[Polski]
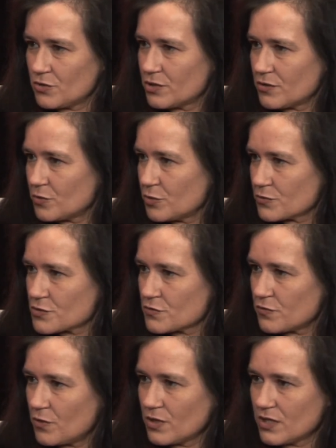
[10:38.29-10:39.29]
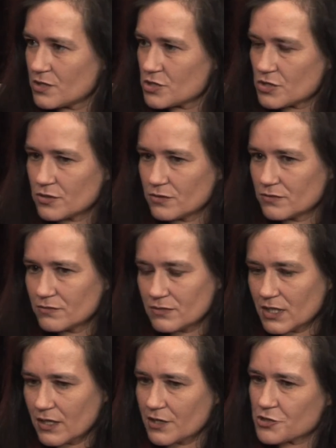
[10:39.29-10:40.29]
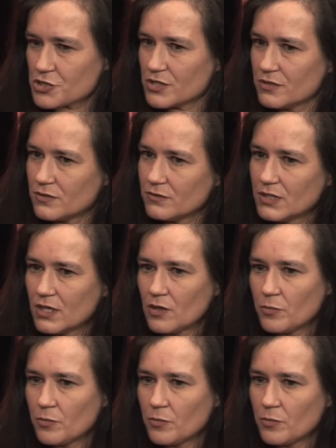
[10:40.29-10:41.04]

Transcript: Oni robią swoje, żyją tak jak żyją.